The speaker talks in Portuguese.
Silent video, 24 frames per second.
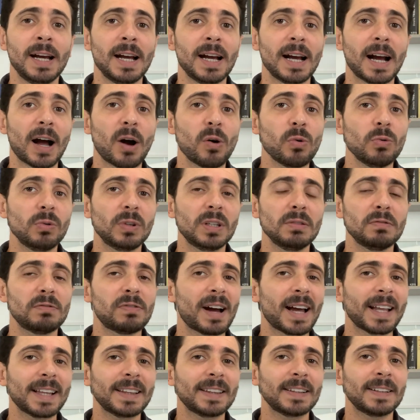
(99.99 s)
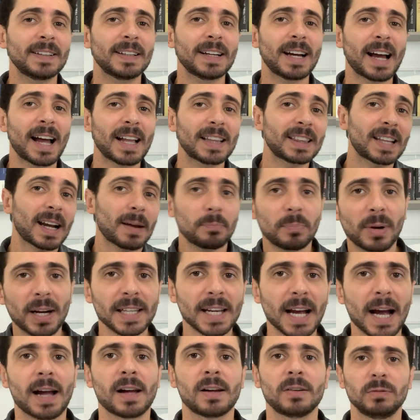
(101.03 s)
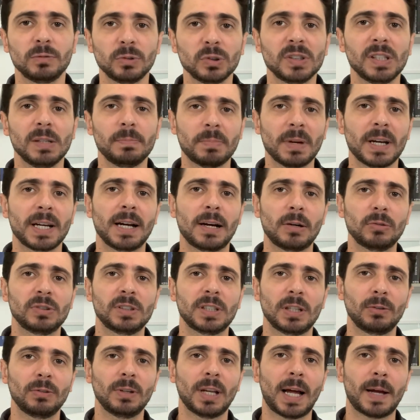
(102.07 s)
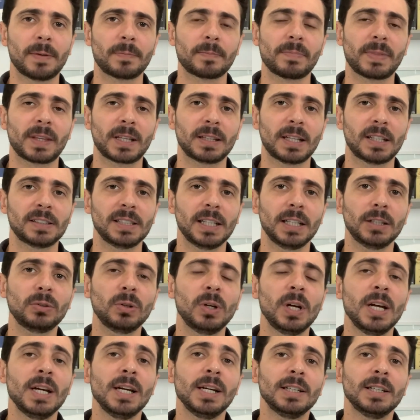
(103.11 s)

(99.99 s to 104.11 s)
algo que vá atrapalhar você pegar o celular, tá certo?